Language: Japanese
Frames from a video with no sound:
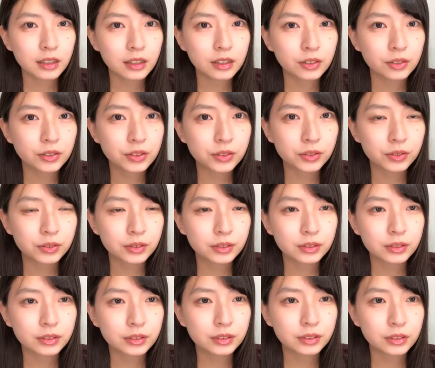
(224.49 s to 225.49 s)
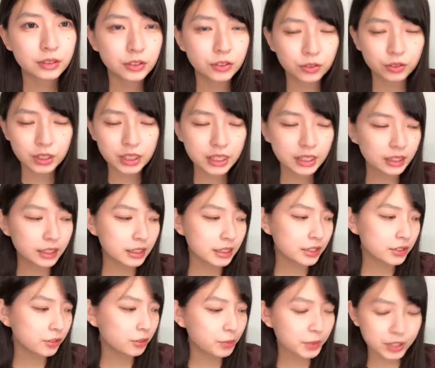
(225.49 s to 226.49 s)
てよいしょちょっと一
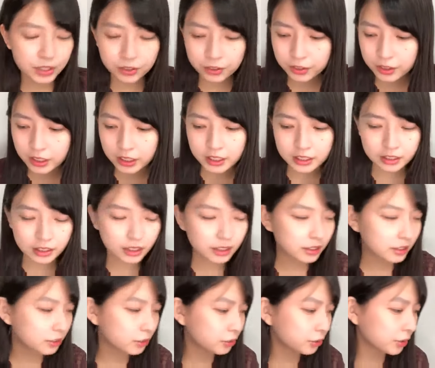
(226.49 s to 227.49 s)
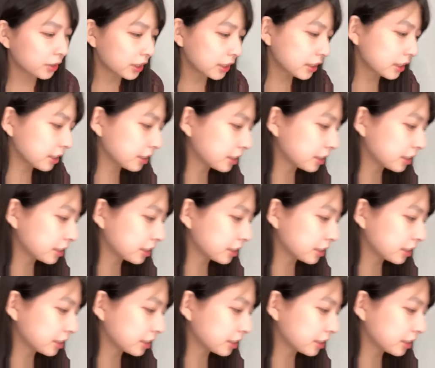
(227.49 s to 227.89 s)
生水飲んでいいですか喉がイ